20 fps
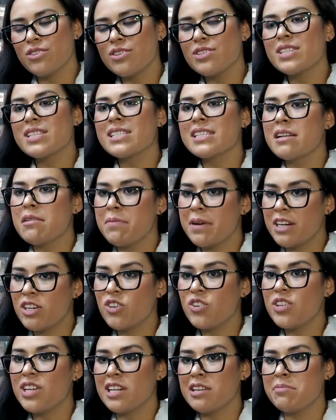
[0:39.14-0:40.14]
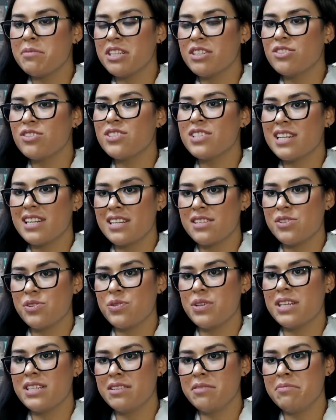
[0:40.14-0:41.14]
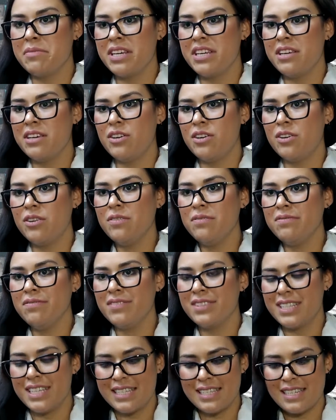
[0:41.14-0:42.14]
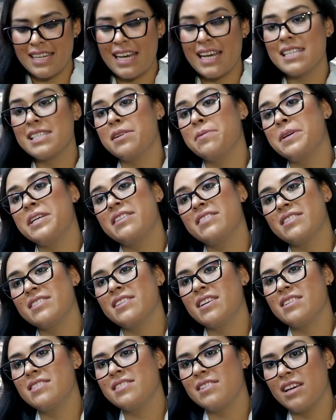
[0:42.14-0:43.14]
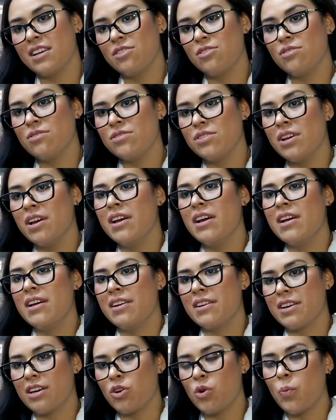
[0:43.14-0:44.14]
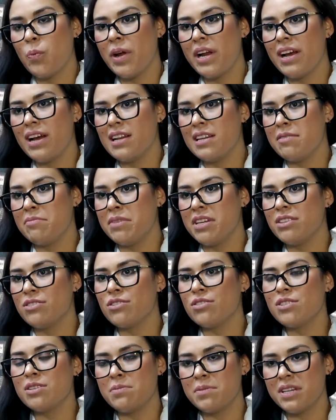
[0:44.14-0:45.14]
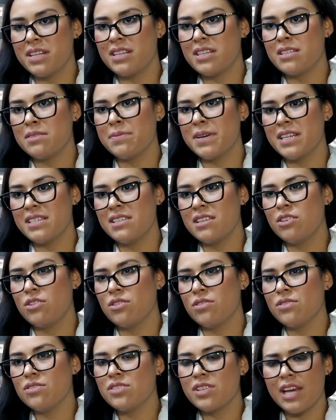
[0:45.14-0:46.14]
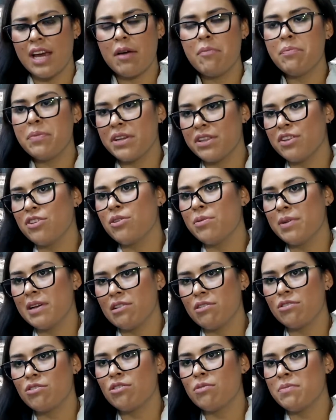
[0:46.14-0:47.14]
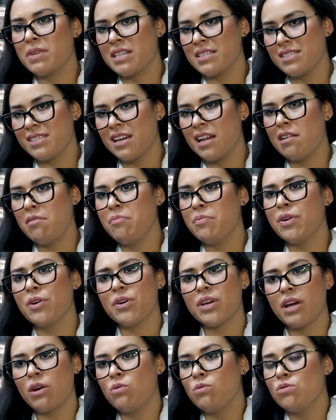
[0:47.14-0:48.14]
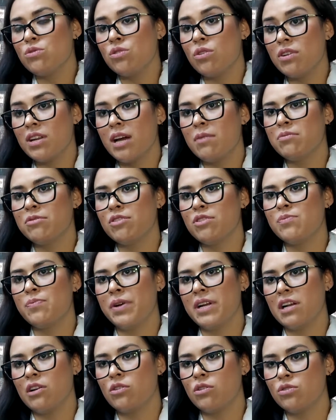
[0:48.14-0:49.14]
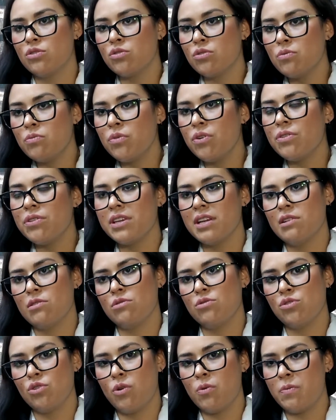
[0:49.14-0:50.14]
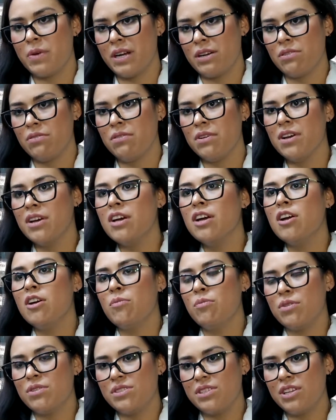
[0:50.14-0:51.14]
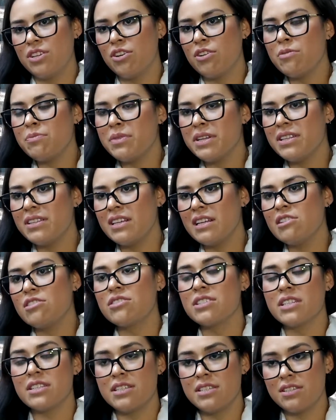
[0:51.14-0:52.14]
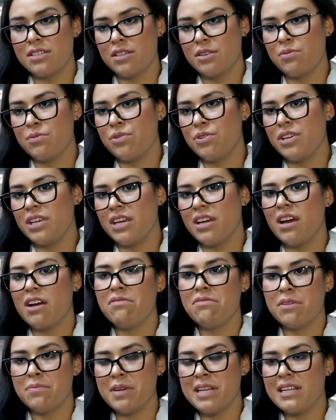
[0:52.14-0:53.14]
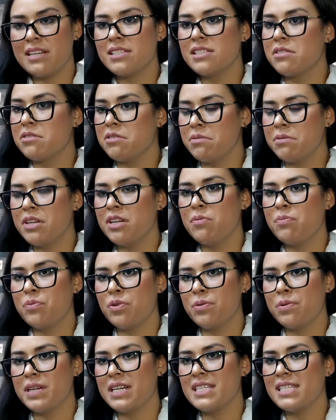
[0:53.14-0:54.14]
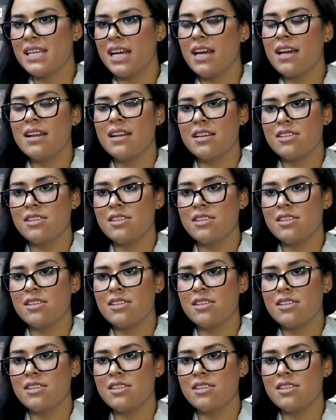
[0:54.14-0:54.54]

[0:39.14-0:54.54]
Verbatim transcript: Todos es el Banco de Alimentos de la Ciudad de México. Desde hace 26 años recupera alimentos y bienes básicos que han perdido valor comercial pero que aún son aptos para el consumo y el uso humano. Posteriormente los redistribuye a familias que viven en pobreza